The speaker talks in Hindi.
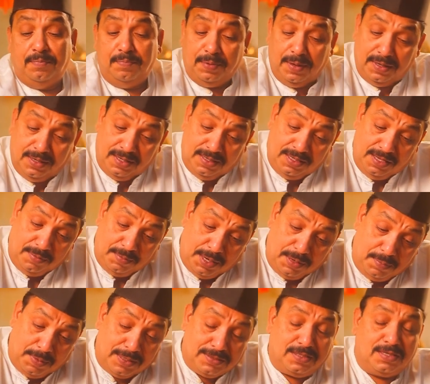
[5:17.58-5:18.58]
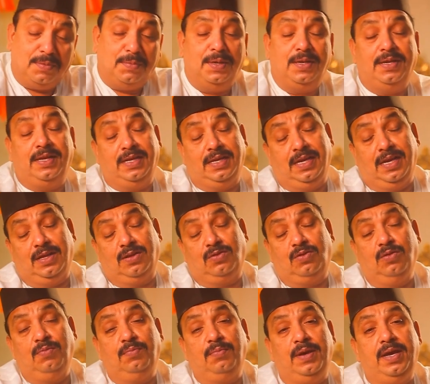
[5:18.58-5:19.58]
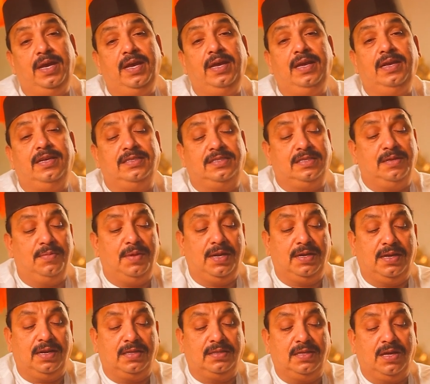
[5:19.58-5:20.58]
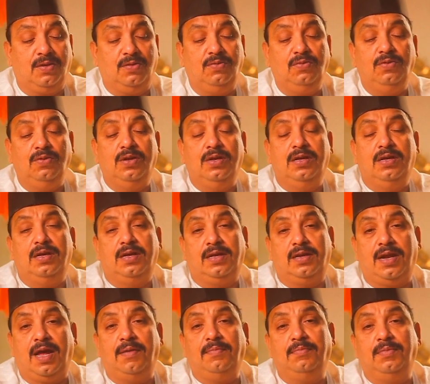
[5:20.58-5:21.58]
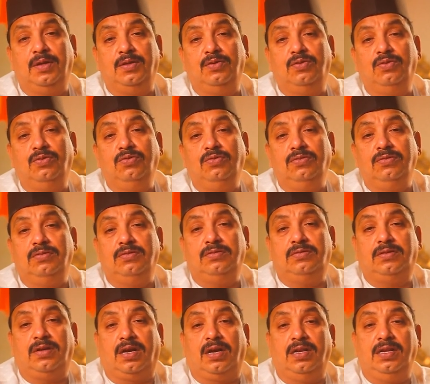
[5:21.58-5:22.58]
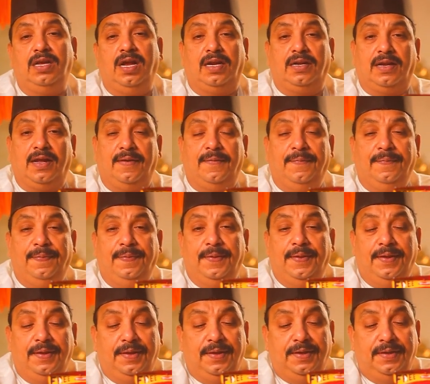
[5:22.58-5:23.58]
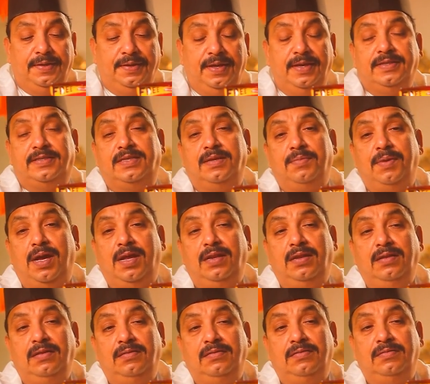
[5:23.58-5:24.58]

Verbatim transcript: पर यदि हमारे पास समय नहीं है तो मैं इस्तेमाल करता हूँ राम बंधु चकली आटा ये इस्तेमाल